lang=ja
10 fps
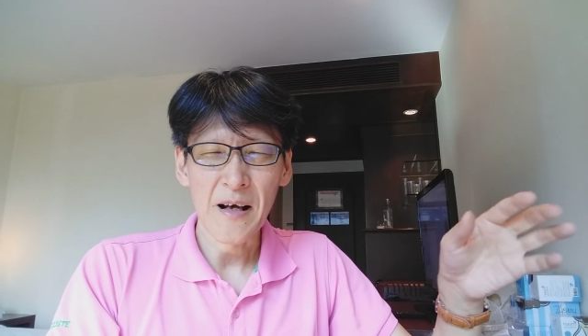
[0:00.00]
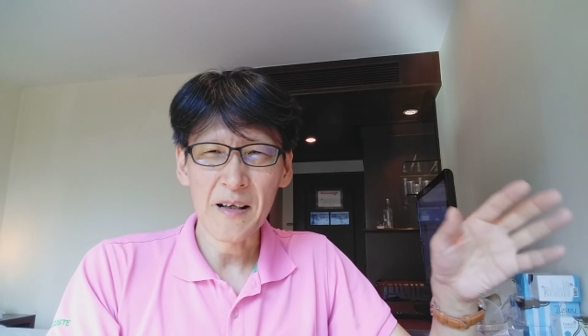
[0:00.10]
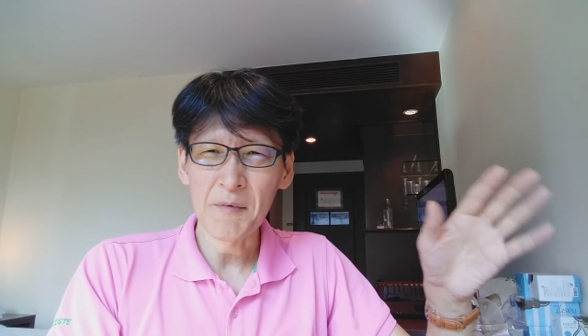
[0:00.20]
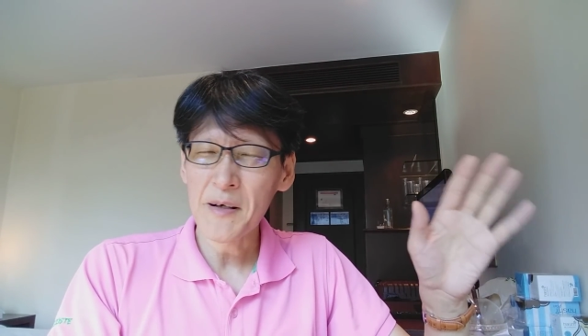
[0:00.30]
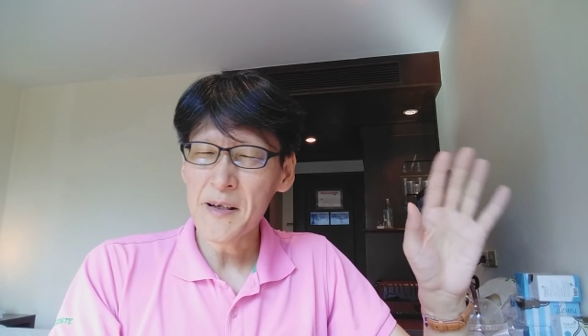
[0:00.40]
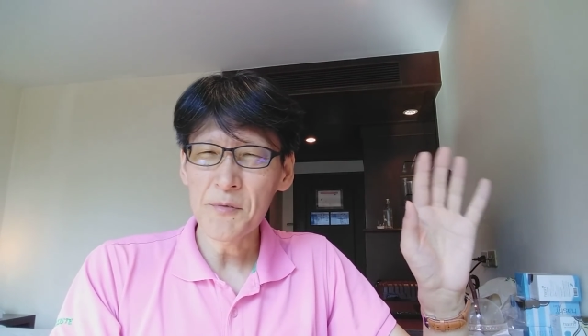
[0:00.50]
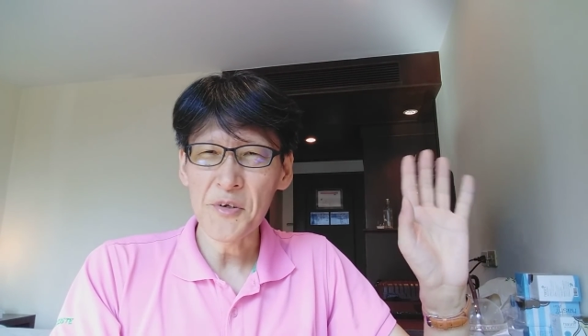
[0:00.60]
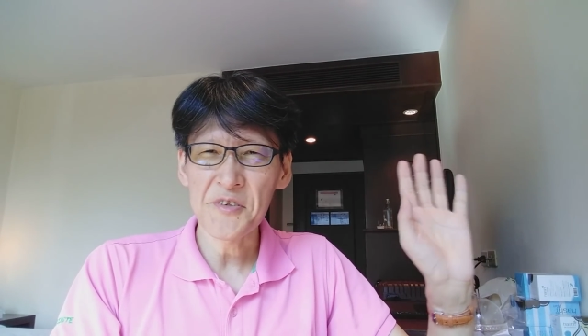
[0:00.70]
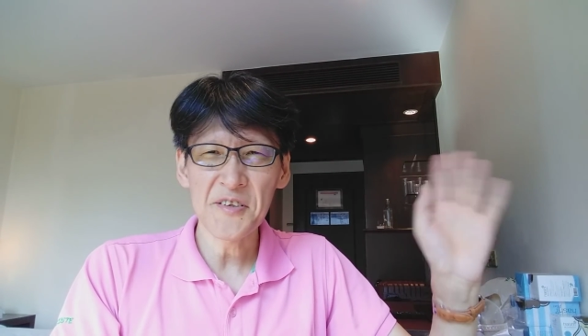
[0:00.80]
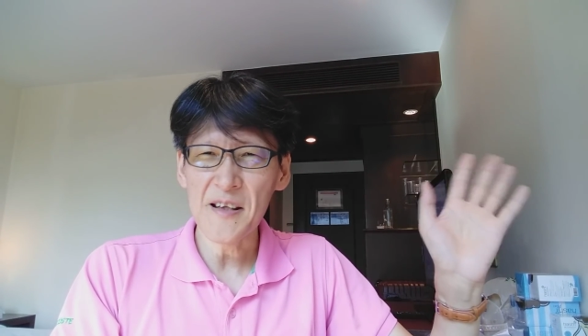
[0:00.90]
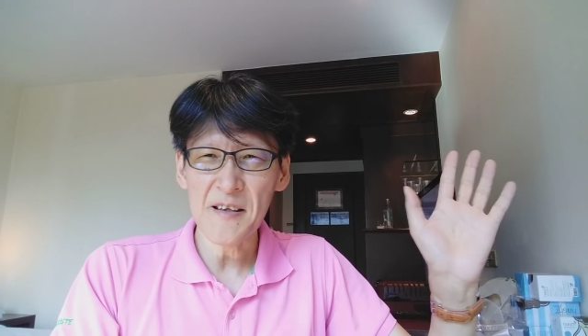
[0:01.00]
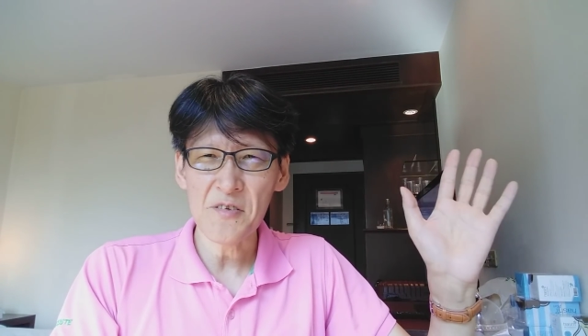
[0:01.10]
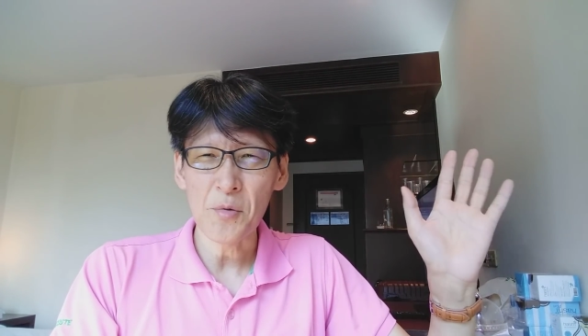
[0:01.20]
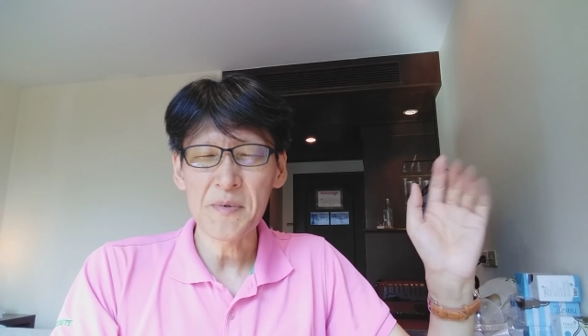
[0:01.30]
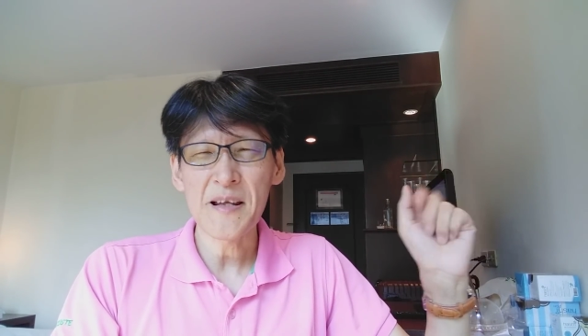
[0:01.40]
あまりにも失礼で
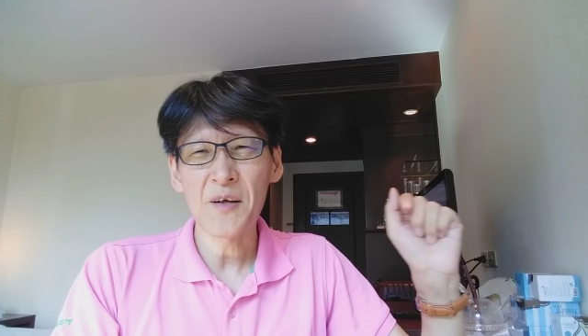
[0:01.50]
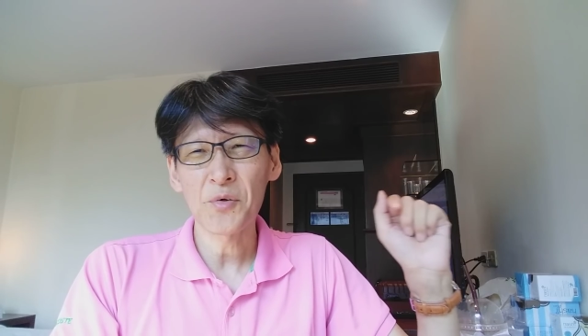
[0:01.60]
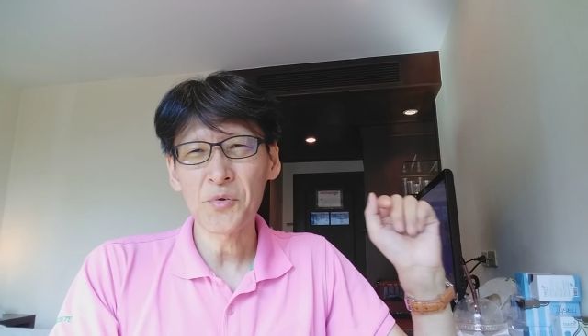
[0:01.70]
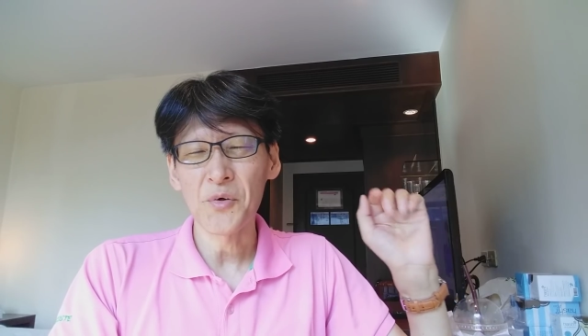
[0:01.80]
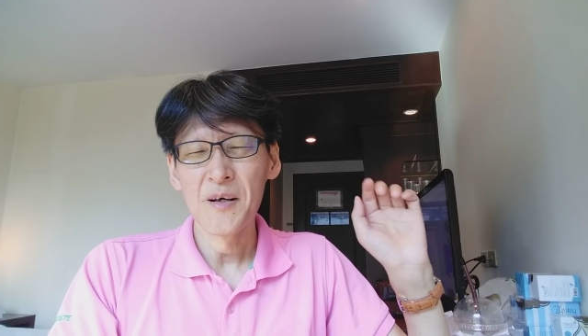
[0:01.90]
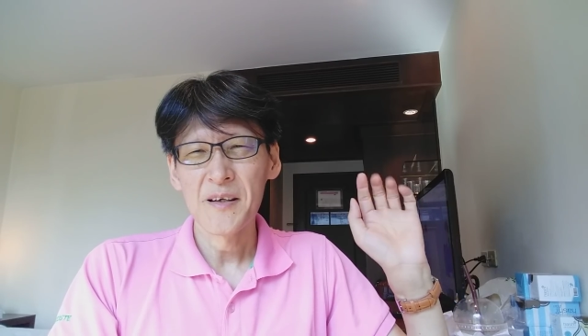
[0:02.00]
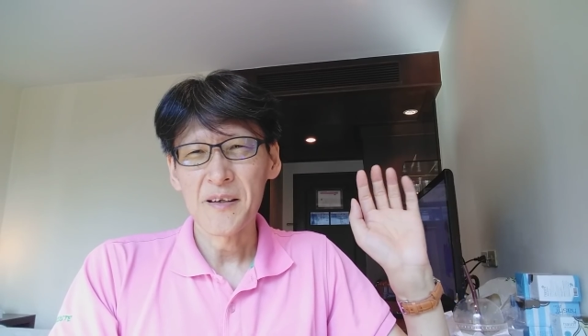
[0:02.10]
しょ、みたいなことを